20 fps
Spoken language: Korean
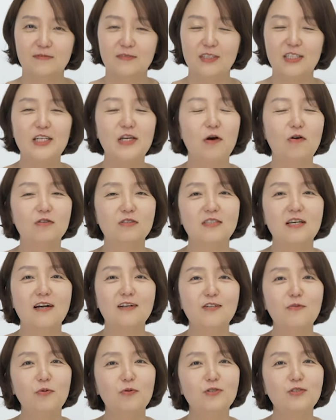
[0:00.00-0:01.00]
이
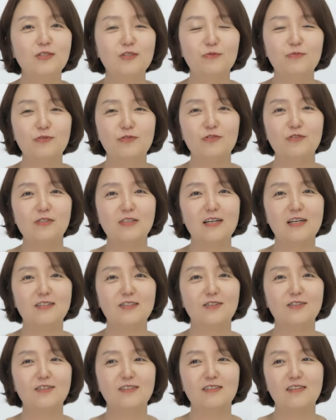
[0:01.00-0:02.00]
영상을 보시는
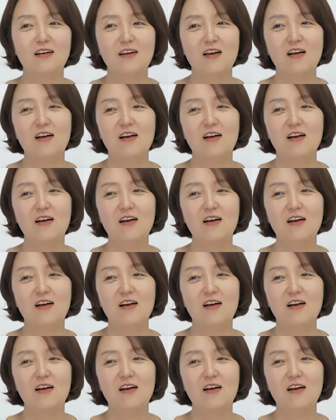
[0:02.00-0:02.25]
분들께서는